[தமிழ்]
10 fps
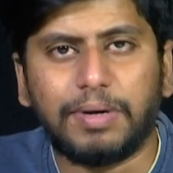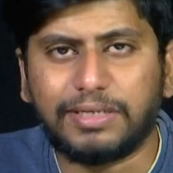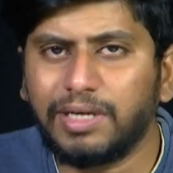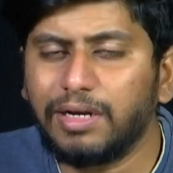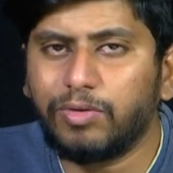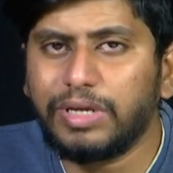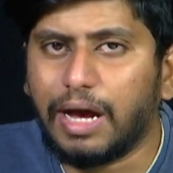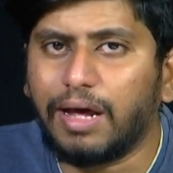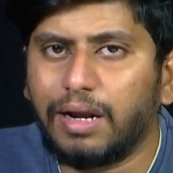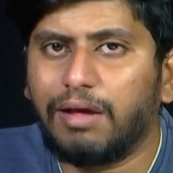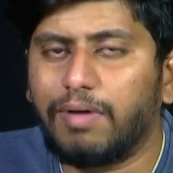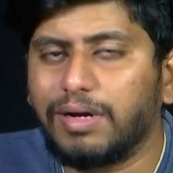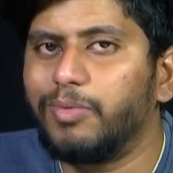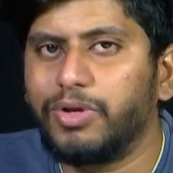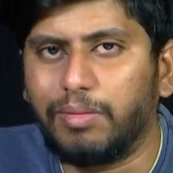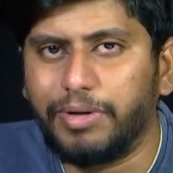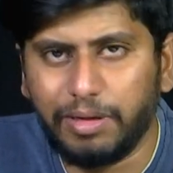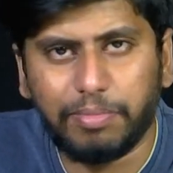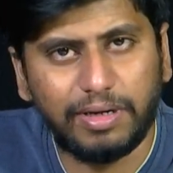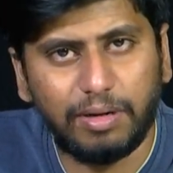பர்சனல் லோன் யாரெல்லாம் வாங்க முடியும்
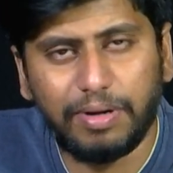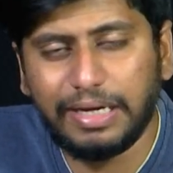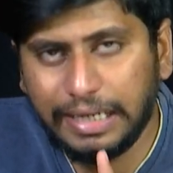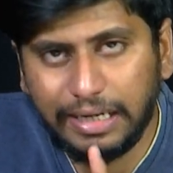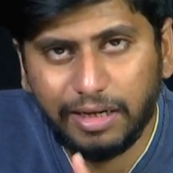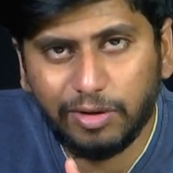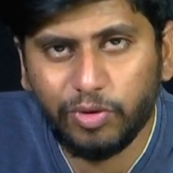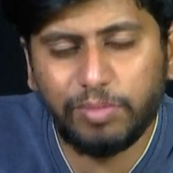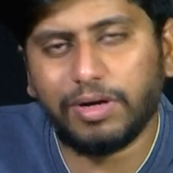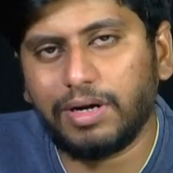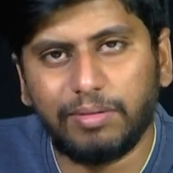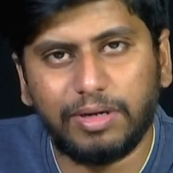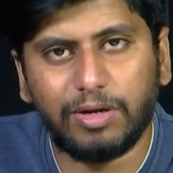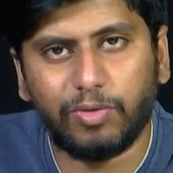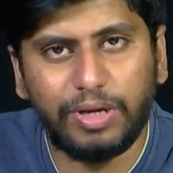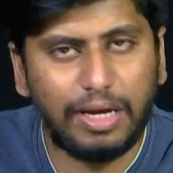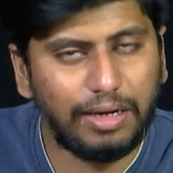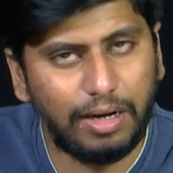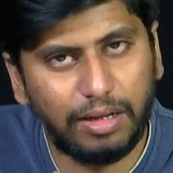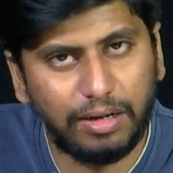அப்படின்னு பார்க்குறப்ப இந்திய குடிமகனாக இருக்கக்கூடிய
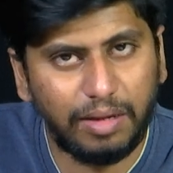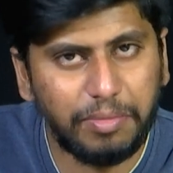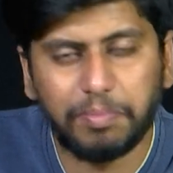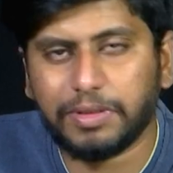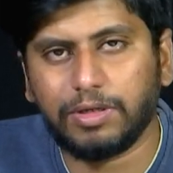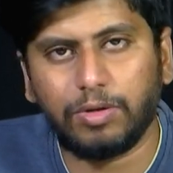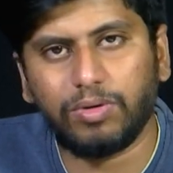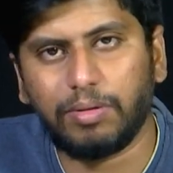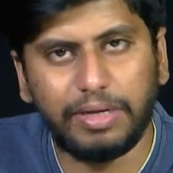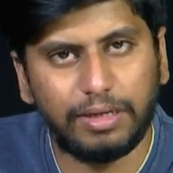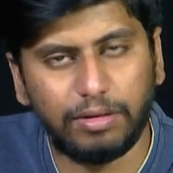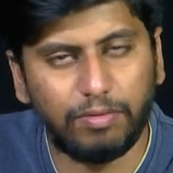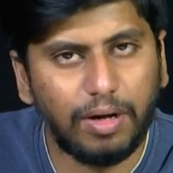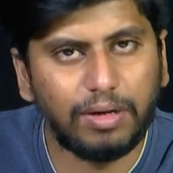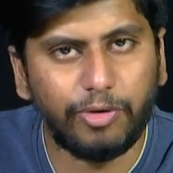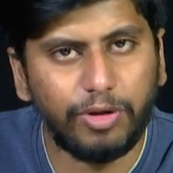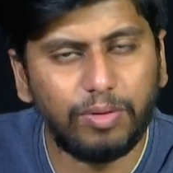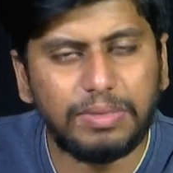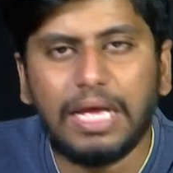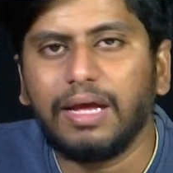எல்லாராலையுமே பர்சனல் லோன் அப்படிங்கிறது வாங்க முடியும்